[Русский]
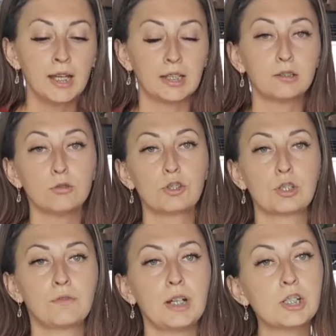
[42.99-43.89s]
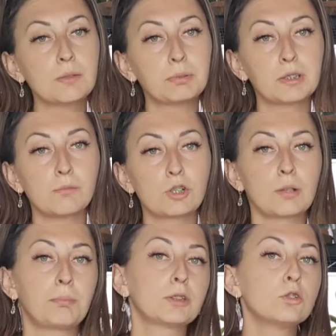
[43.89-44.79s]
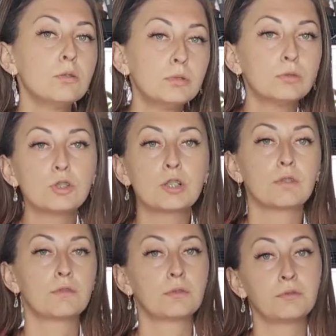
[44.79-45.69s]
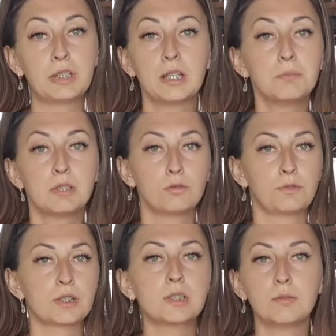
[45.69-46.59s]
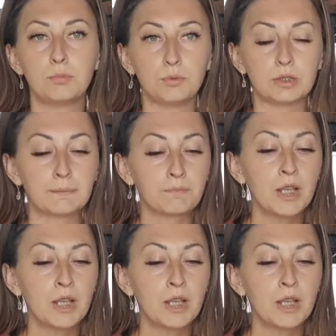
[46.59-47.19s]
Это очень важно, потому что потом лучшего времени у вас не будет.